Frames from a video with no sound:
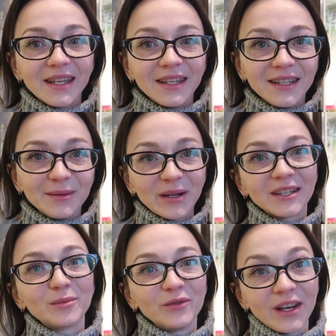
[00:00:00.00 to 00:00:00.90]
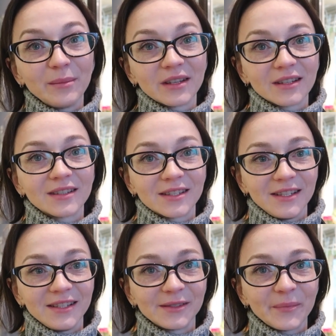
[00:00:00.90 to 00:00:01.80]
И поэтому время надо
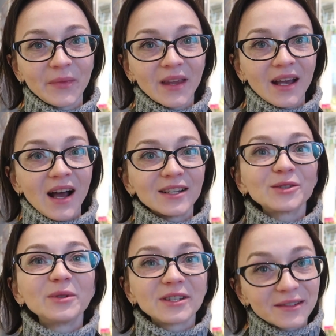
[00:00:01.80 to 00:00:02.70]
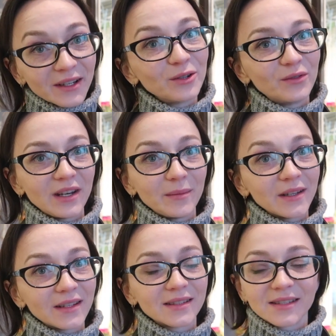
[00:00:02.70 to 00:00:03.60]
ценить. Особенно свое
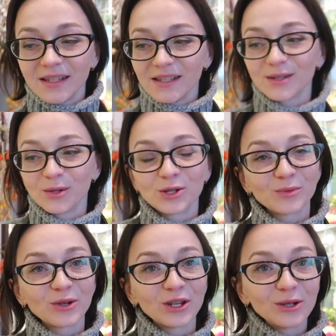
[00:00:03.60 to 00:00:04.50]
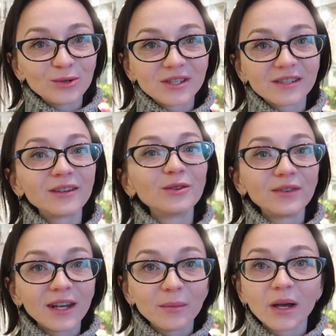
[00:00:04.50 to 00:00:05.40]
время надо ценить. Очень многие люди свое
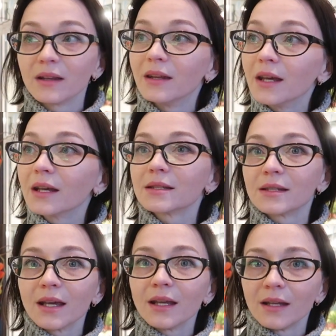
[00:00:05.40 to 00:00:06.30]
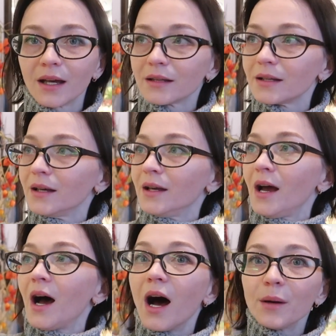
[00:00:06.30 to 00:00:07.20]
время не ценят.
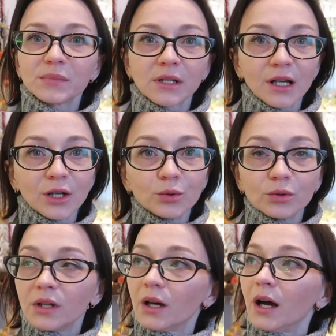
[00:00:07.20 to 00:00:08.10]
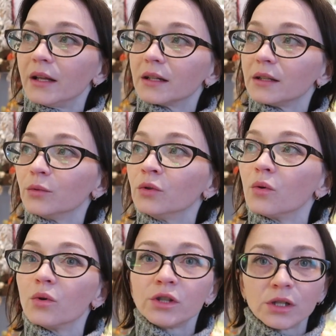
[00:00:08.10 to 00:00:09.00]
Абсолютно. Они к нему
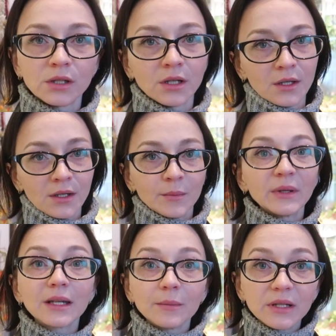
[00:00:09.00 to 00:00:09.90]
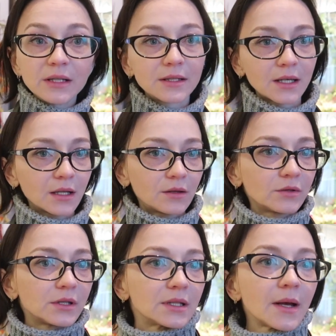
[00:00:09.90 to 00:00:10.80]
очень потребительски
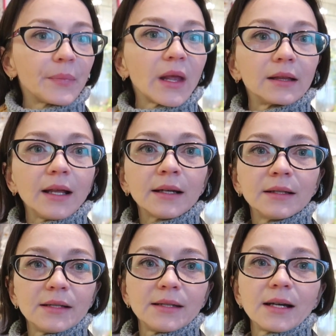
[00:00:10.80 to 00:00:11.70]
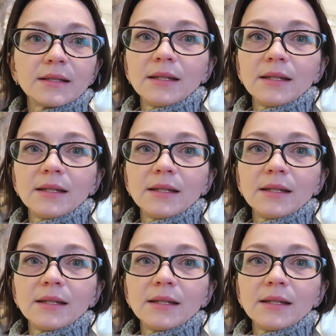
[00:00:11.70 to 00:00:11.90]
относятся. А так нельзя.